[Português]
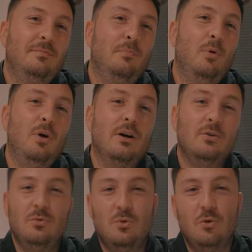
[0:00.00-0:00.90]
Porra,
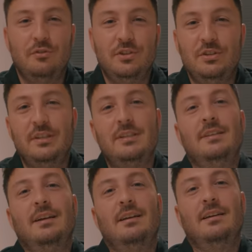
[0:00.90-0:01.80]
com um convite desse,
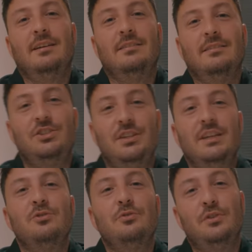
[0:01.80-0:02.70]
né, galera? De
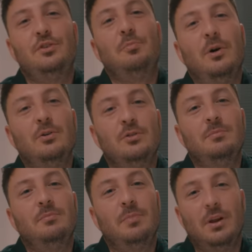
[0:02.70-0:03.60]
Enzo Fittipaldi,
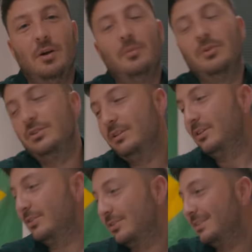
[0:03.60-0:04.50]
pelo amor de
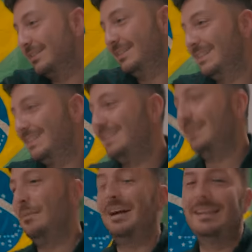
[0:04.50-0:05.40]
Deus. Sem
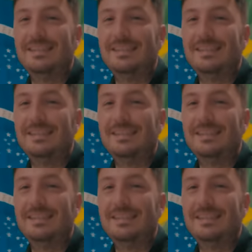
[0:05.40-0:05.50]
mais. Né?